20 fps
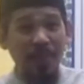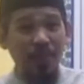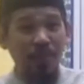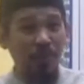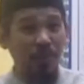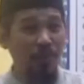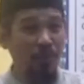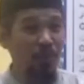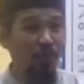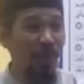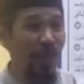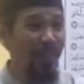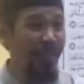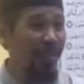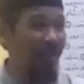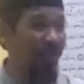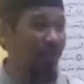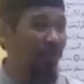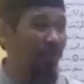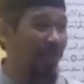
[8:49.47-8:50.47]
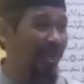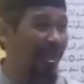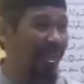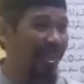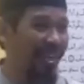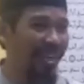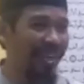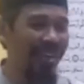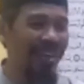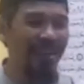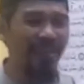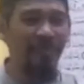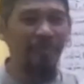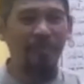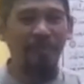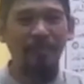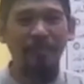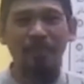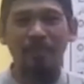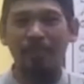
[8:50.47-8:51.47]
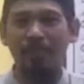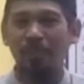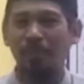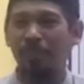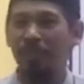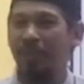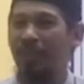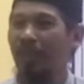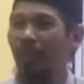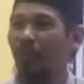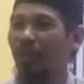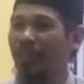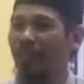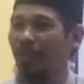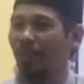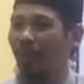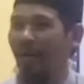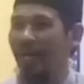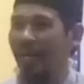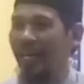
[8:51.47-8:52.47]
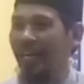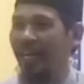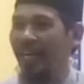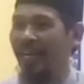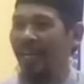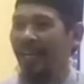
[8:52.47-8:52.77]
turbulensi udara, pesawat oleng.